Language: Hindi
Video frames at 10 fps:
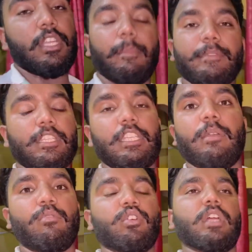ना पसीने
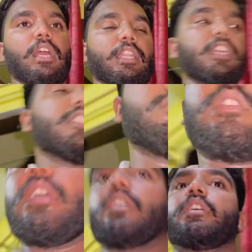बहुत आ रहे हैं
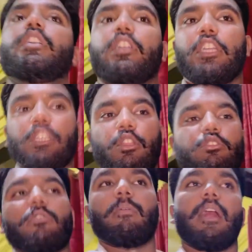क्योंकि इधर
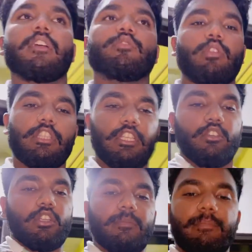उधर भाग दौड़ नहीं
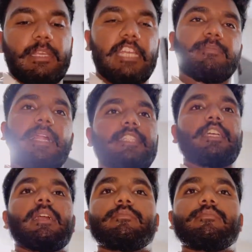हो रही कैश बैठ जा आराम